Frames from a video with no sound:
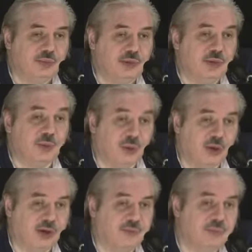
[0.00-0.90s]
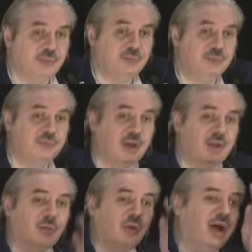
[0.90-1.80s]
Вот плохо.
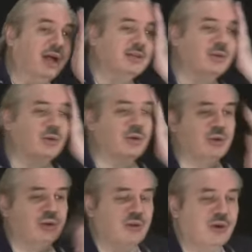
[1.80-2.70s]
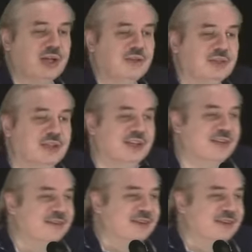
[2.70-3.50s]
Ну, ну а кто ходил в церковь?